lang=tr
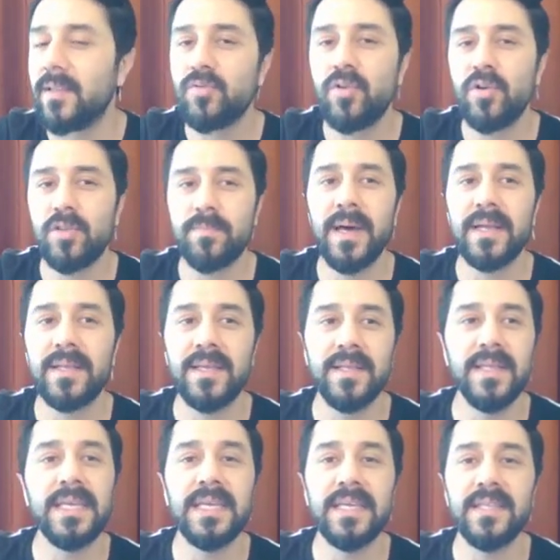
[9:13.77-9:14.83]
Android
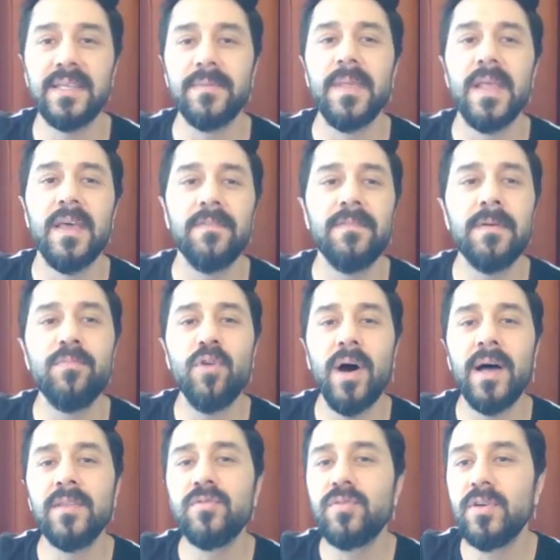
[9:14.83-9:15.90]
Market'e gidin ve bu
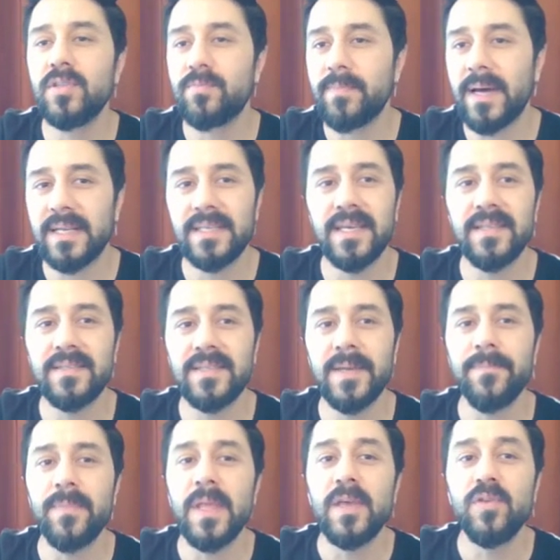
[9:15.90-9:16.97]
Android
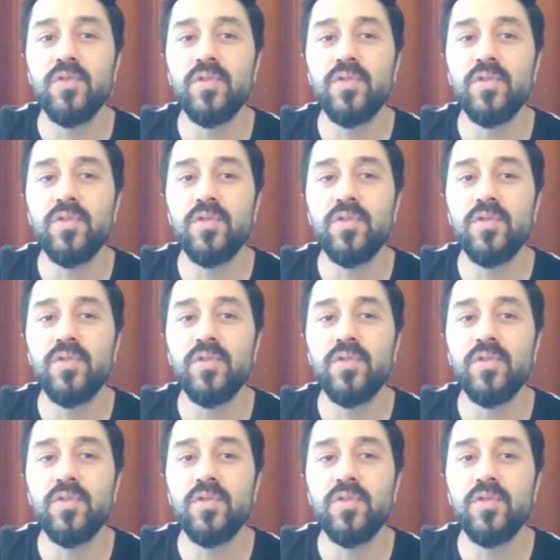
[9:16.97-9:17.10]
Market'te